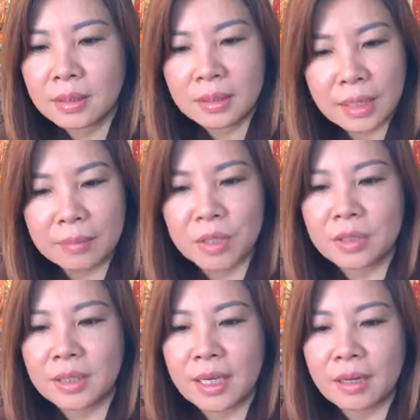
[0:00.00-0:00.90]
nhưng làm
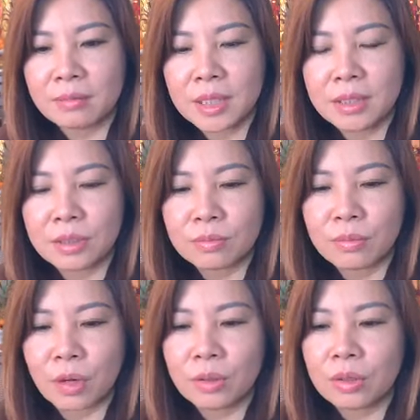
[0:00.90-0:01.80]
cho người ta không đi được
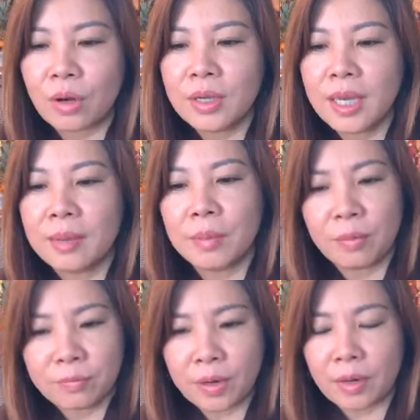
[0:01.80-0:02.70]
mỗi tối em
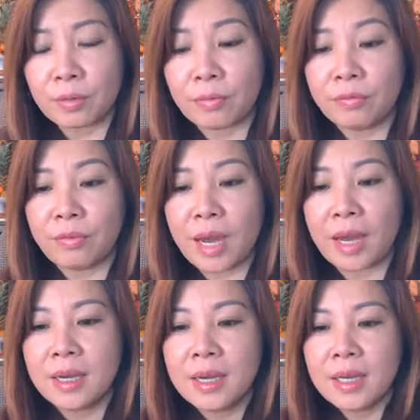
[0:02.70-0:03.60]
niệm phật
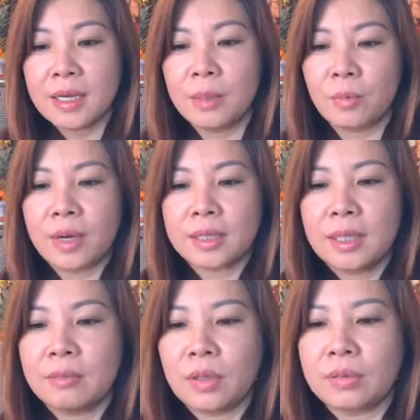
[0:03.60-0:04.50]
và niệm quan
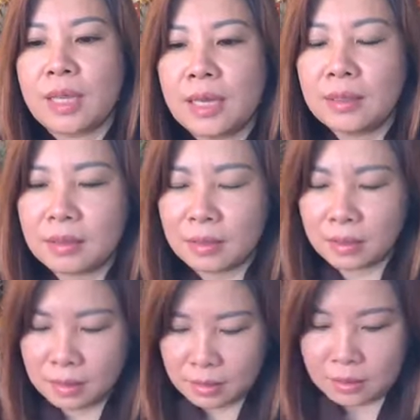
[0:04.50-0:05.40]
thêm bồ tát
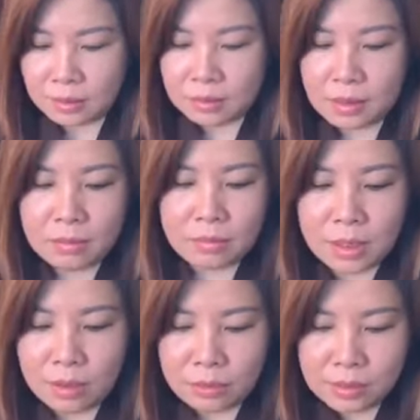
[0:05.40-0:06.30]
à,
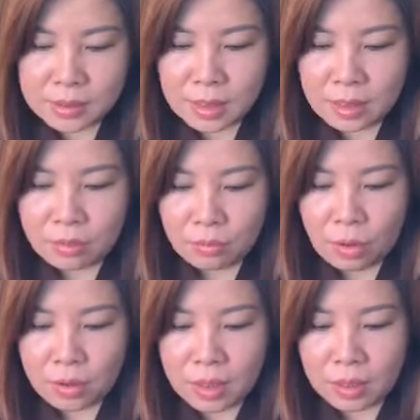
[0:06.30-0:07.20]
không hiểu sao
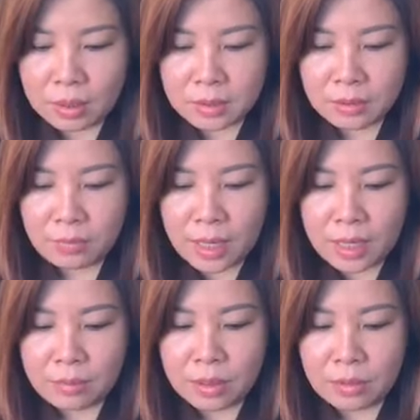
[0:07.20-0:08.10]
mỗi lần như
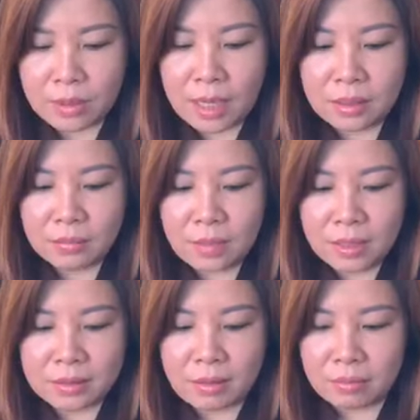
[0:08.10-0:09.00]
vậy em đều chảy nước
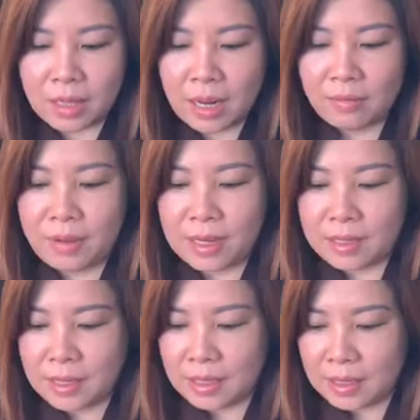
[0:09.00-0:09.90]
mắt ròng rã
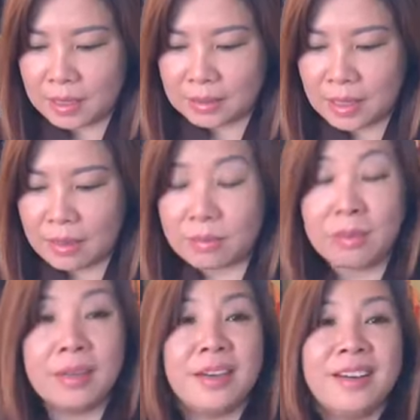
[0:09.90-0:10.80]
vậy chị là sao